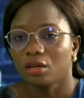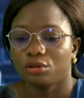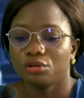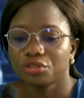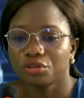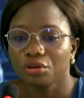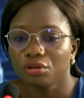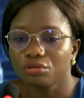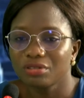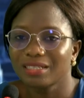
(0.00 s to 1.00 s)
Lorsque
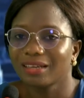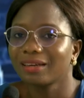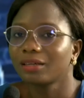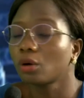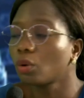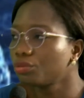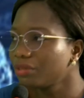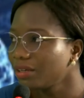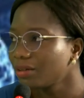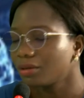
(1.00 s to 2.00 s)
l'ulcère est
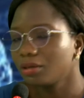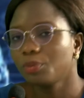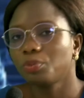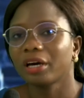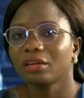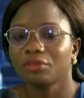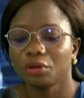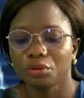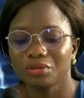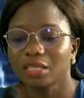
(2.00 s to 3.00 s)
chronique, il peut arriver
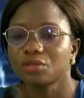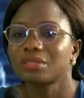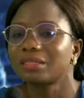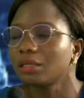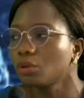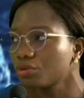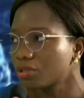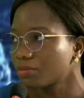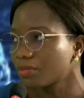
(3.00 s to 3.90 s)
que ça se sténose.